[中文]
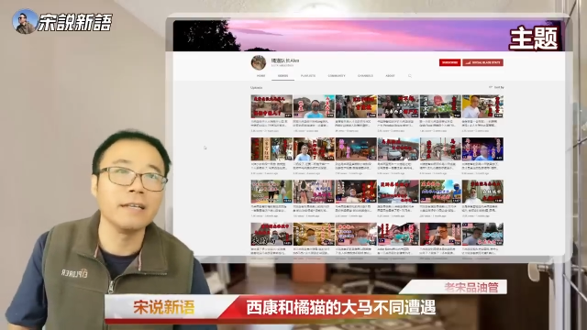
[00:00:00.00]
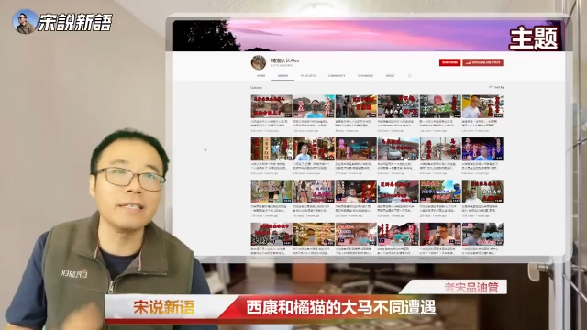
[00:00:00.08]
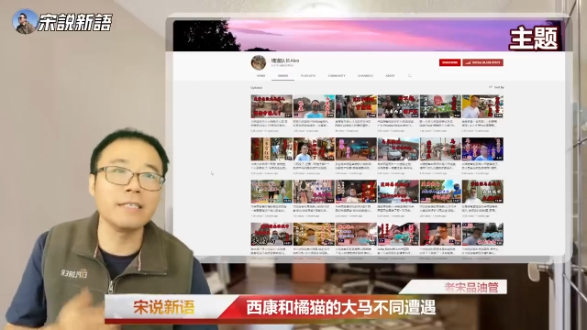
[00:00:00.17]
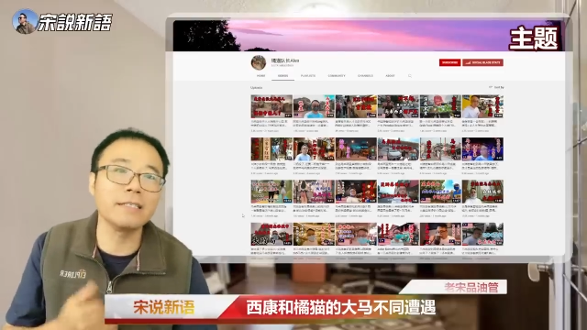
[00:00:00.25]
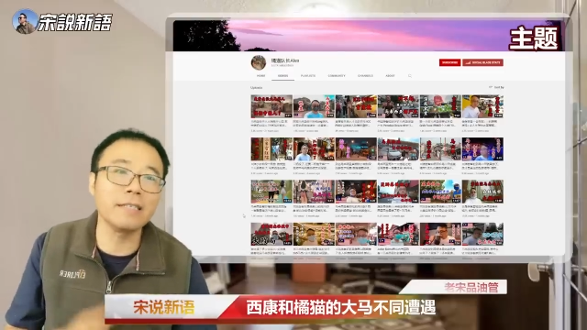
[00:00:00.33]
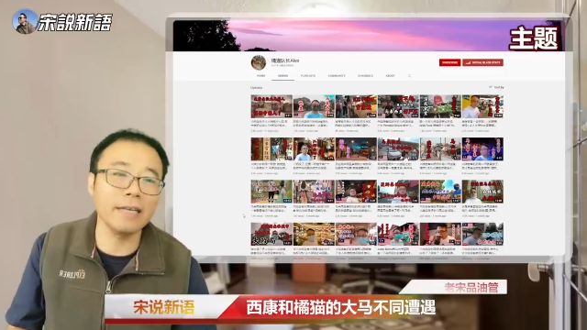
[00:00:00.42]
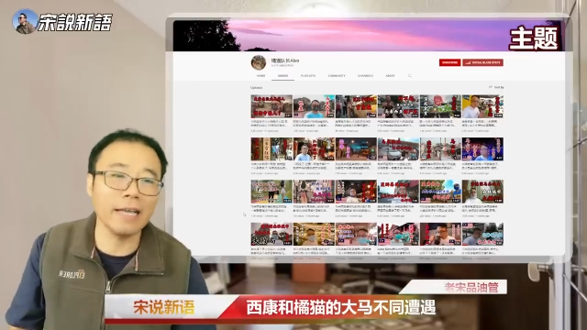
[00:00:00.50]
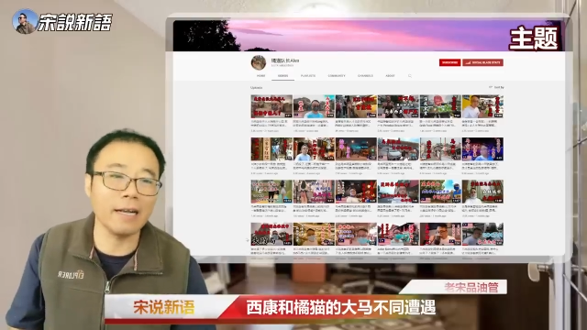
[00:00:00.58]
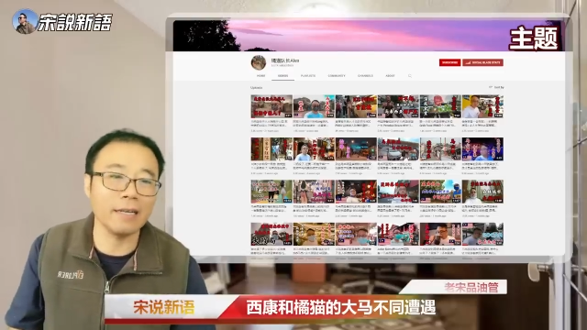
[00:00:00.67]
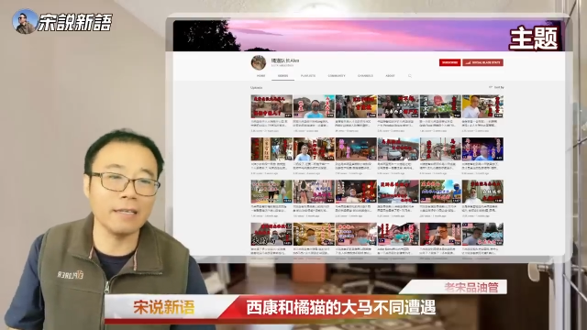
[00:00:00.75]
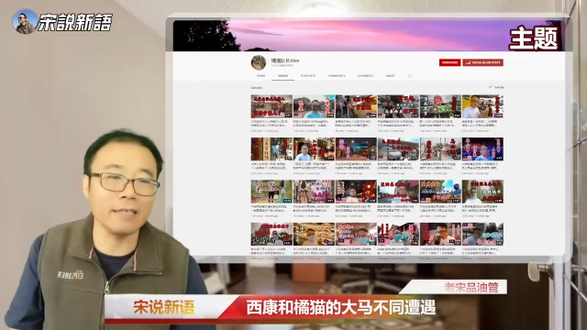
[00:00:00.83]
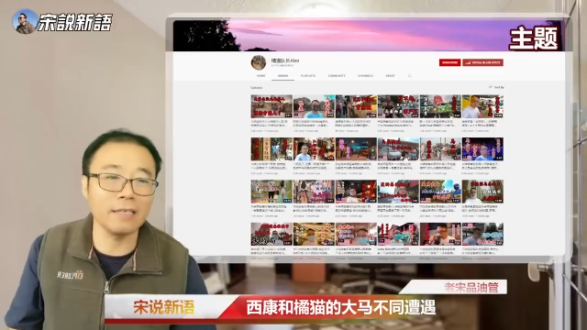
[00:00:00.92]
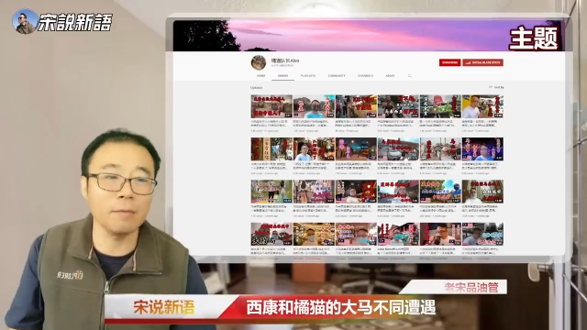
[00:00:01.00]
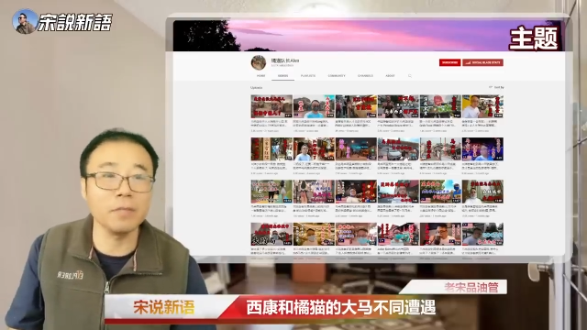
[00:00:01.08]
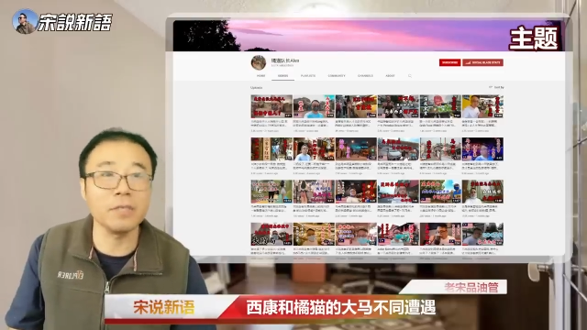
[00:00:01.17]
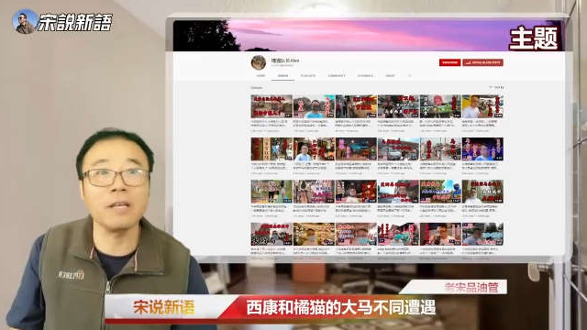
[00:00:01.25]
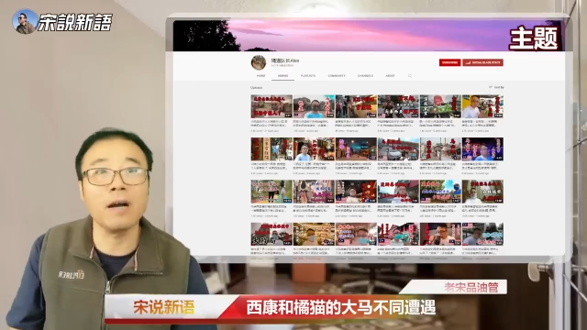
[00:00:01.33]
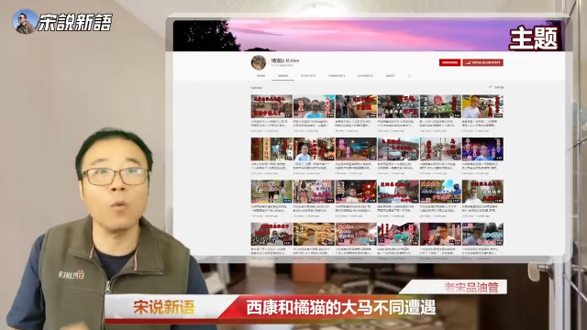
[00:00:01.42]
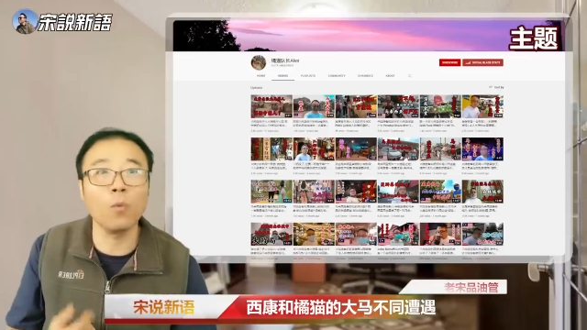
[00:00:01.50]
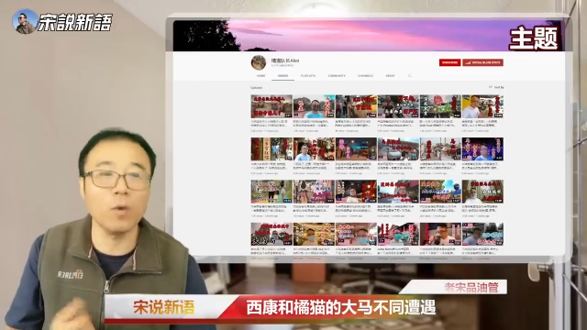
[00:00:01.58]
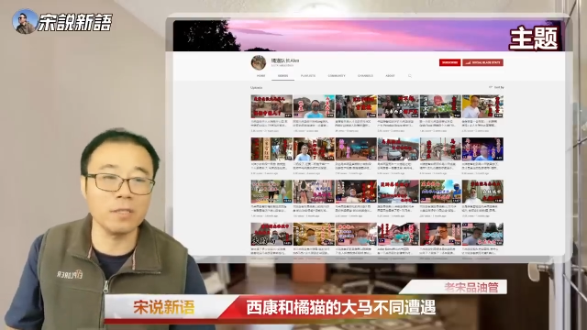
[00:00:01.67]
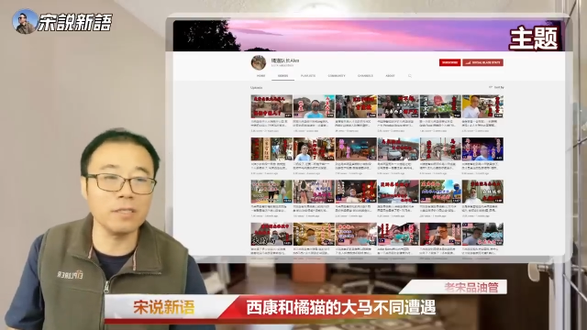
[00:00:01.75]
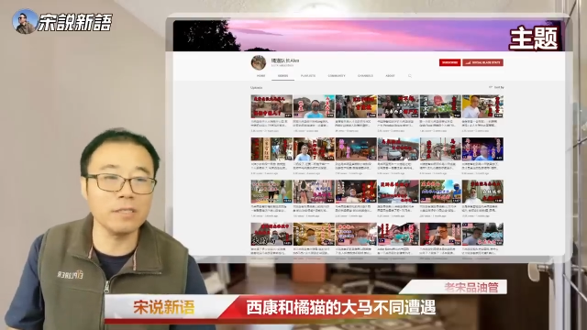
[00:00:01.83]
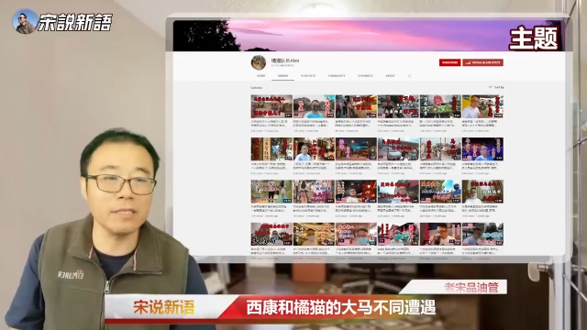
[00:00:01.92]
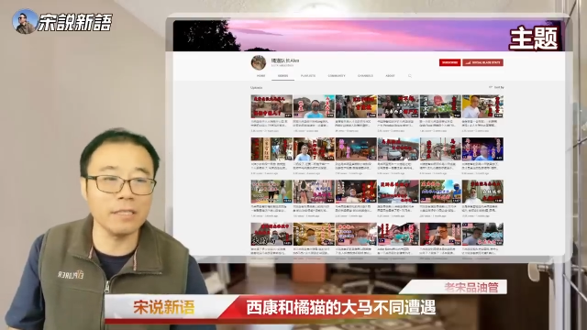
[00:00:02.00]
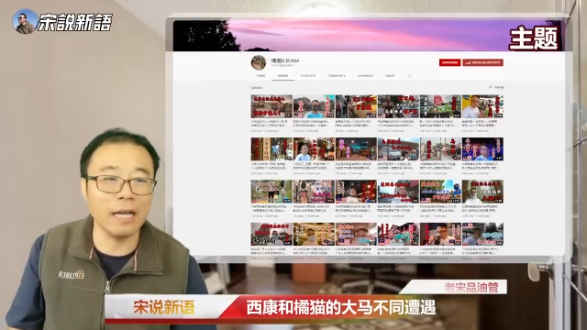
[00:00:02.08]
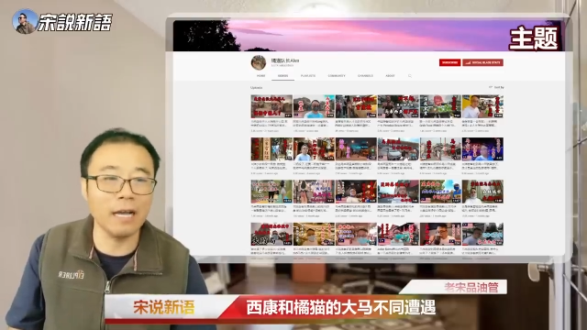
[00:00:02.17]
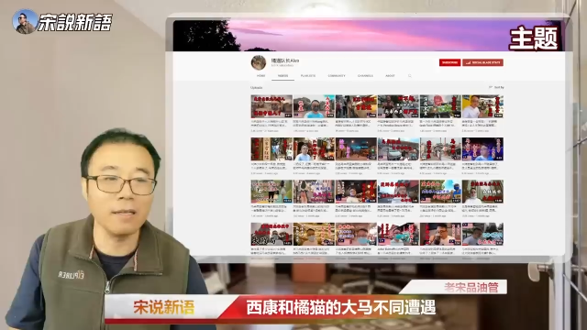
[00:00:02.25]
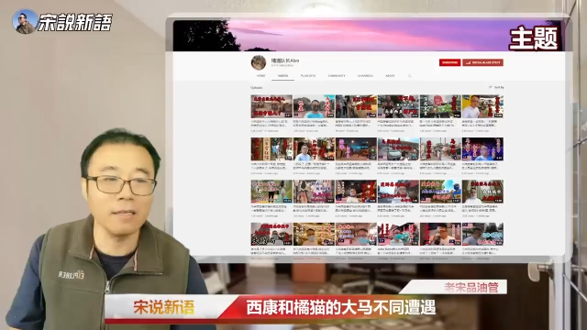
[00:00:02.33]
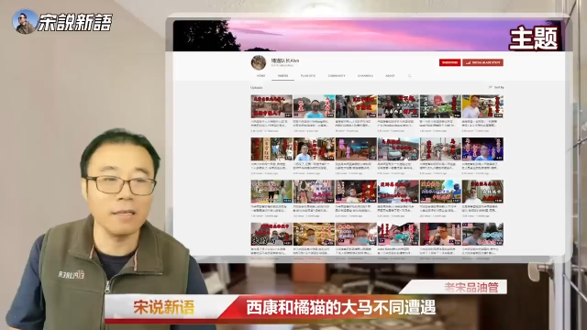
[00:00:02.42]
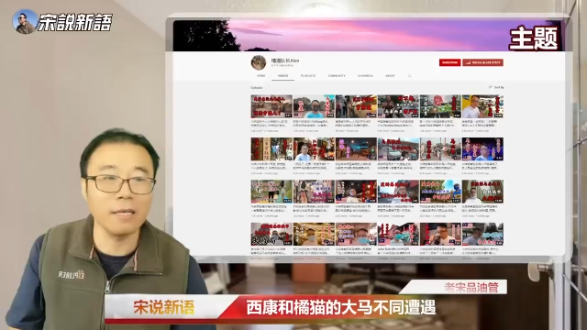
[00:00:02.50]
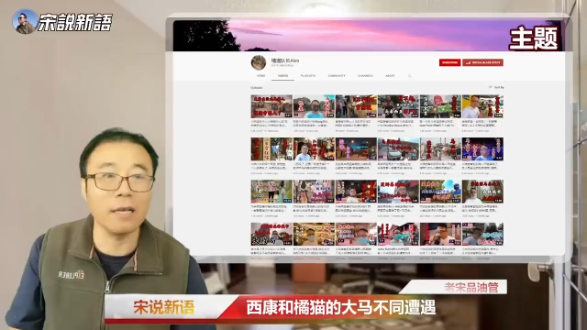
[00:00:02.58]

这是这两个这个频道我自己啊，